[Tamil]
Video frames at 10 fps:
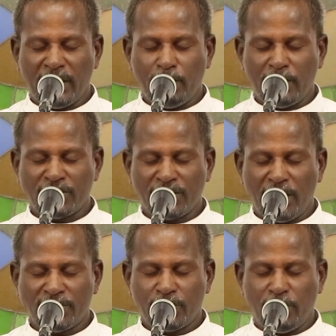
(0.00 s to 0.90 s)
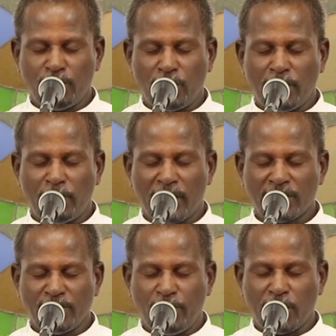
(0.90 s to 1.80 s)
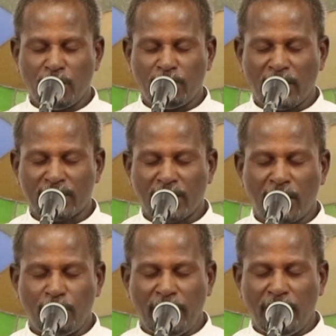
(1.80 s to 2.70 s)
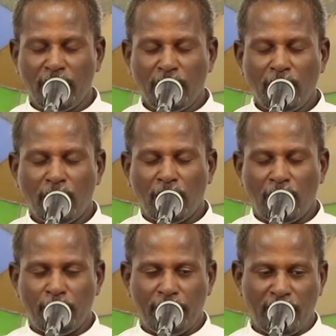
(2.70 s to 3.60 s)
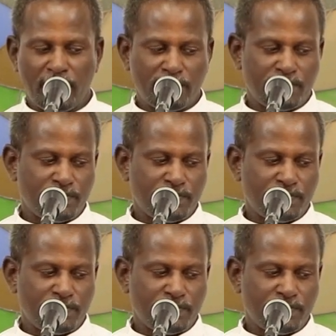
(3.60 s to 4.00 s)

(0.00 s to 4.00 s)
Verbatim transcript: வேண்டும் என்று இயேசுவின் மூலமாக ஜெபிக்கிறோம் கர்த்தாவே ஆமீன்